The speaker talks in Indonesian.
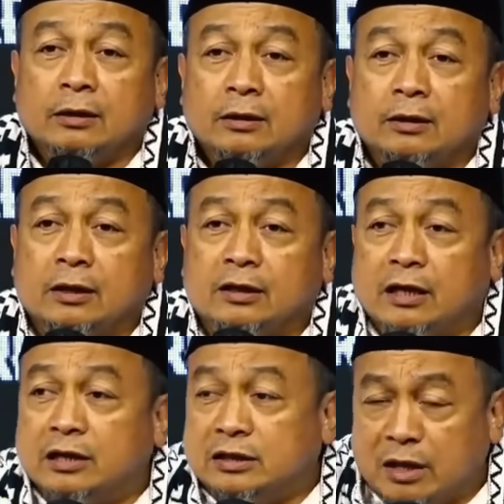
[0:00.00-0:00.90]
Kira-kira
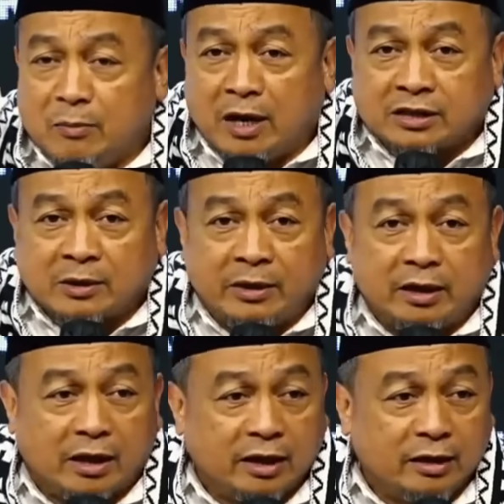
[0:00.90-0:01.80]
diterima nggak sama
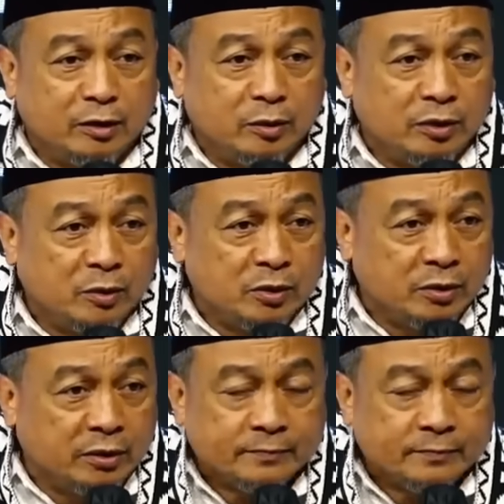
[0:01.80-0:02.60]
negara yang dikunjungi?